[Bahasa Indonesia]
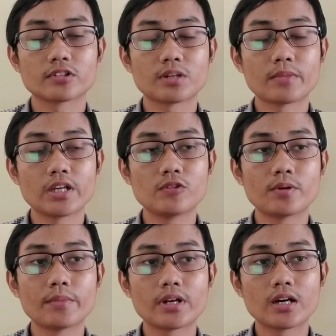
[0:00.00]
wasama
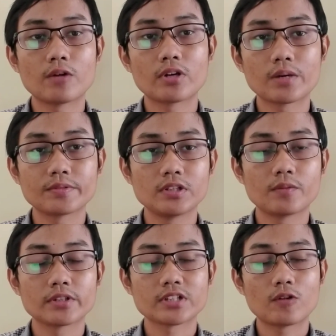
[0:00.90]
iwa mabana hawa
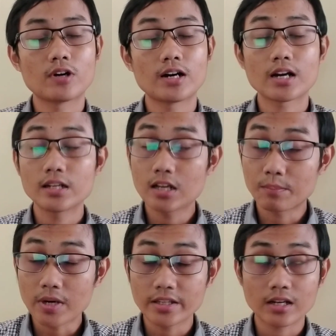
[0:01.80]
nafsi wama sawah kan
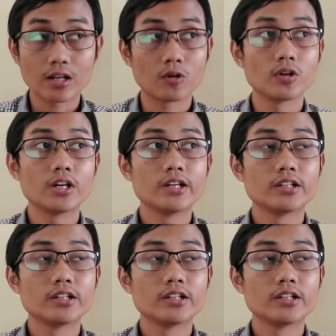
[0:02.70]
gampang ya kalau